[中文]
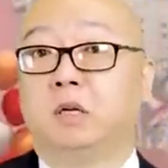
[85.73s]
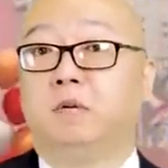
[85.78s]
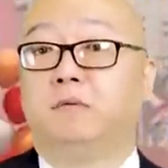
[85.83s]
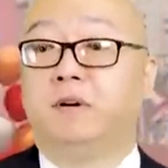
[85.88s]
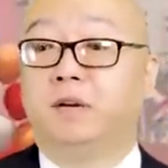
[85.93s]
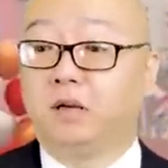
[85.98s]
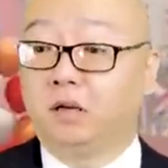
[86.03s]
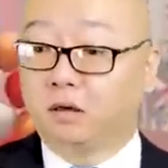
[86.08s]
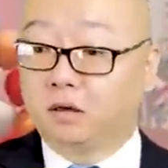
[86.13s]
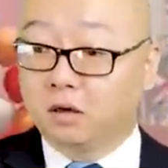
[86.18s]

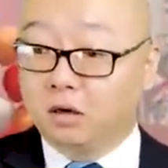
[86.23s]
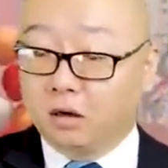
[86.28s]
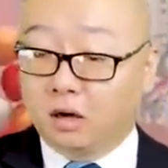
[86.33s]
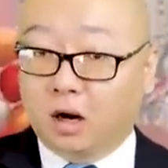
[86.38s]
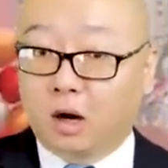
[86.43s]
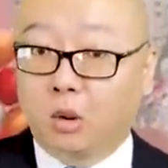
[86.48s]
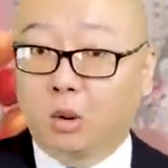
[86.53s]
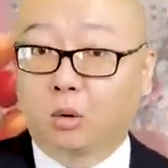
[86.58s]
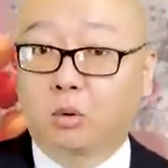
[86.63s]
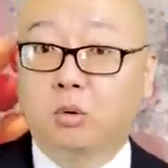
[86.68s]
为了更
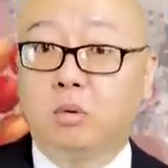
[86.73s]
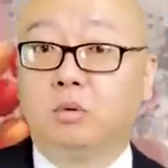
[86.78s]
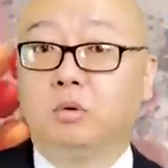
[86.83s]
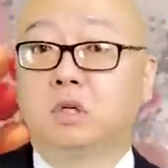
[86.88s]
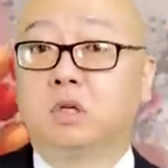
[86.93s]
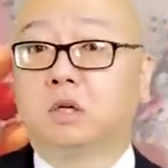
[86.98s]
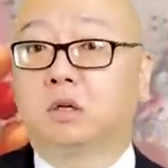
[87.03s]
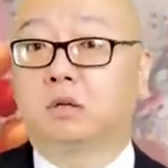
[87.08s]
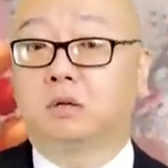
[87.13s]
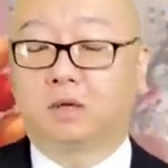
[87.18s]
好的控
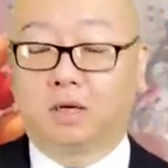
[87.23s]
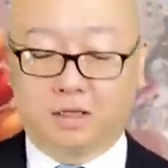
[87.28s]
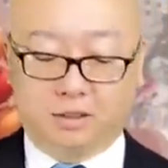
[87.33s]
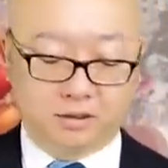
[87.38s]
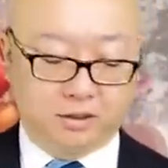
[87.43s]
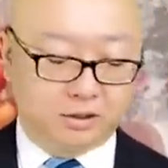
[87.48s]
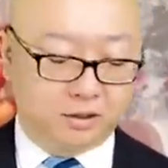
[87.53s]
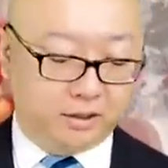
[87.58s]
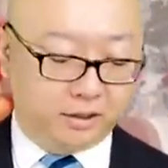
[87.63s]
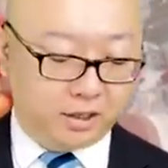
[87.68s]
制啊，
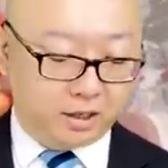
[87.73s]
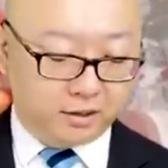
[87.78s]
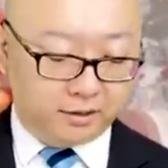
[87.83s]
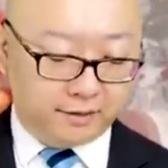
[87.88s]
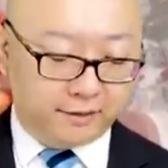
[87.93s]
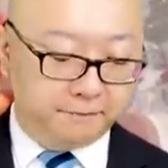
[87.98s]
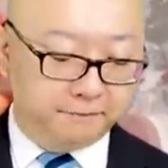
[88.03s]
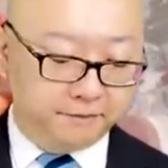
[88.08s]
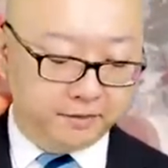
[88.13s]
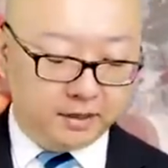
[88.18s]
这是第二
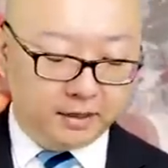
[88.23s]
点。